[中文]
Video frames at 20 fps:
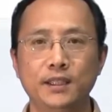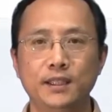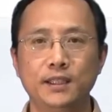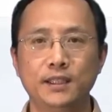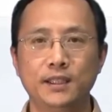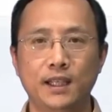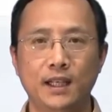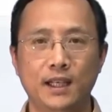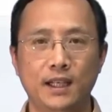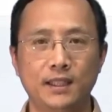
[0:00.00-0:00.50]

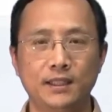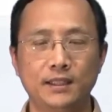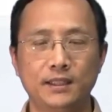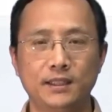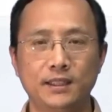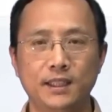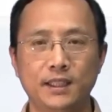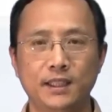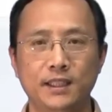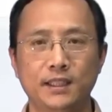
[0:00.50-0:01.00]
它
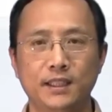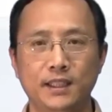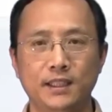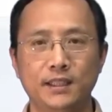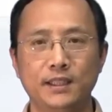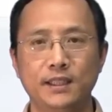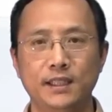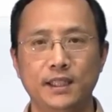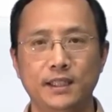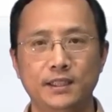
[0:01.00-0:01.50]
这个呢
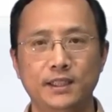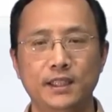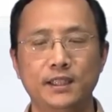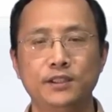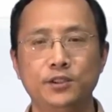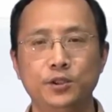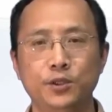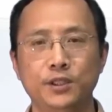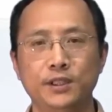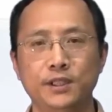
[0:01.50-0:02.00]
也称
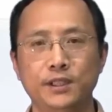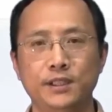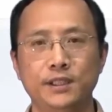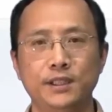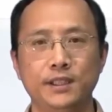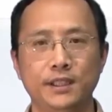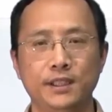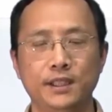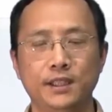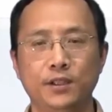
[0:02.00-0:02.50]
作一
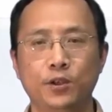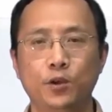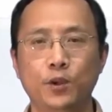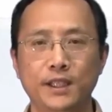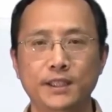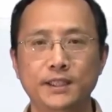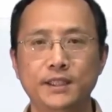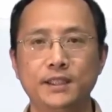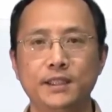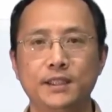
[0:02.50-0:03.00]
个关
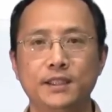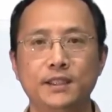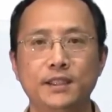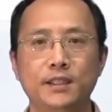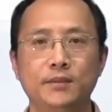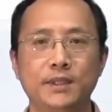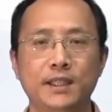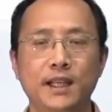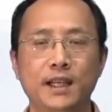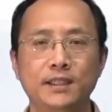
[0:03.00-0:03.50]
系，那么
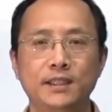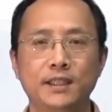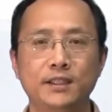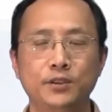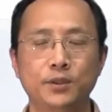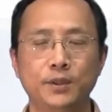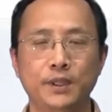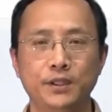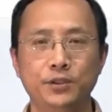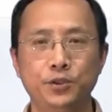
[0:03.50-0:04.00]
它称作
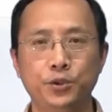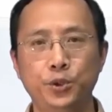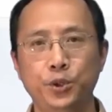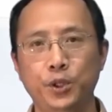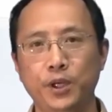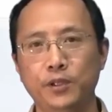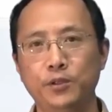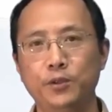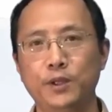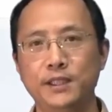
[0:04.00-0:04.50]
为
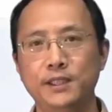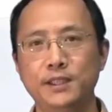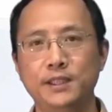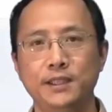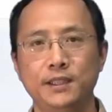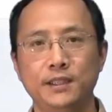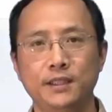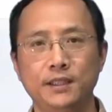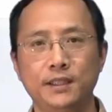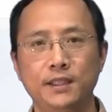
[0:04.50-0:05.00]
全关系。
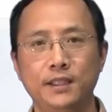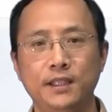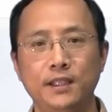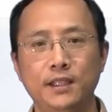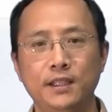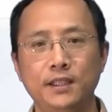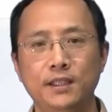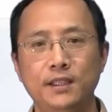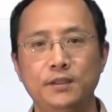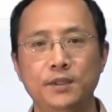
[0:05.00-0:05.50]

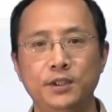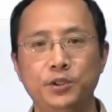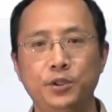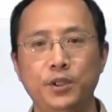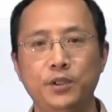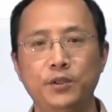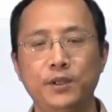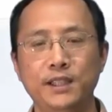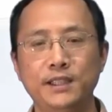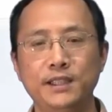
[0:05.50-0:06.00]
那么全
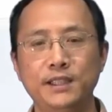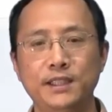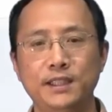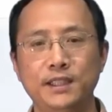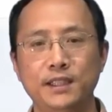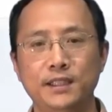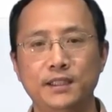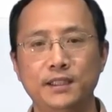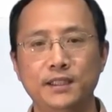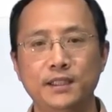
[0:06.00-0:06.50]
关系
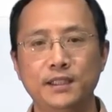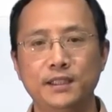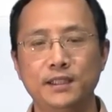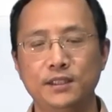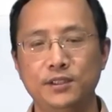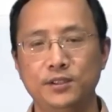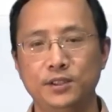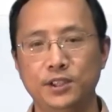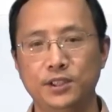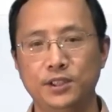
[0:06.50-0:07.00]
呢
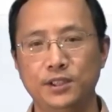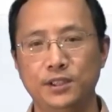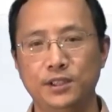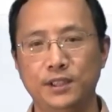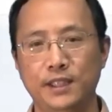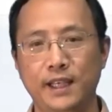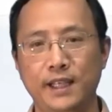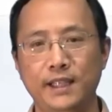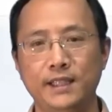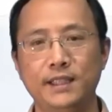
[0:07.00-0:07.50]
就是
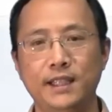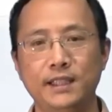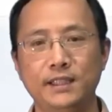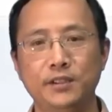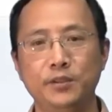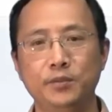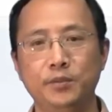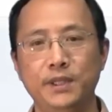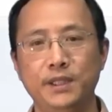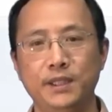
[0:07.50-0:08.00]
A 乘等
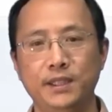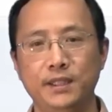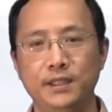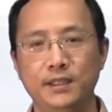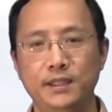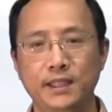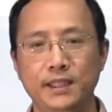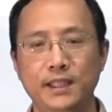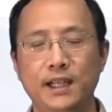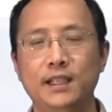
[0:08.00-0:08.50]
B，
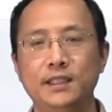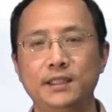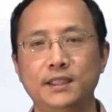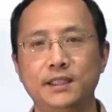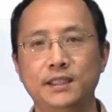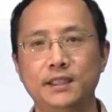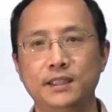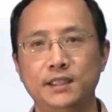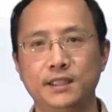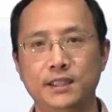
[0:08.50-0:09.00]
笛卡尔
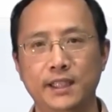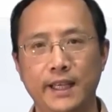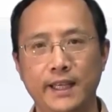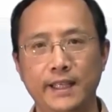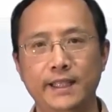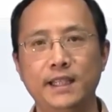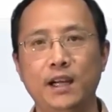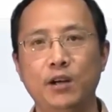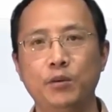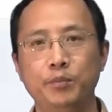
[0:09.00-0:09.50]
积是 A
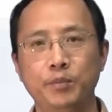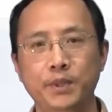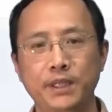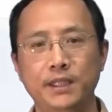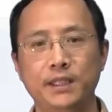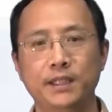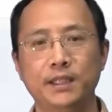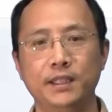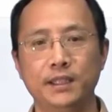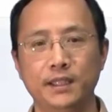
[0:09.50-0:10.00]
到 B
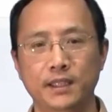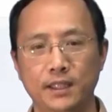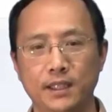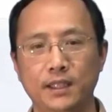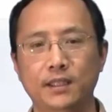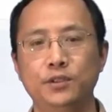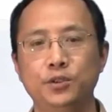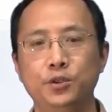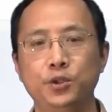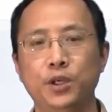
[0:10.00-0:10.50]
的一个
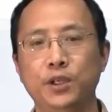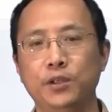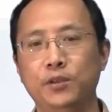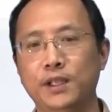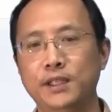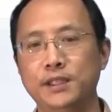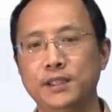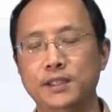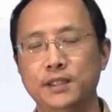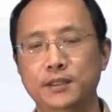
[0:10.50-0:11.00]
全关
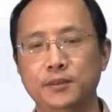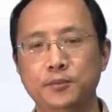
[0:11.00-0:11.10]
系。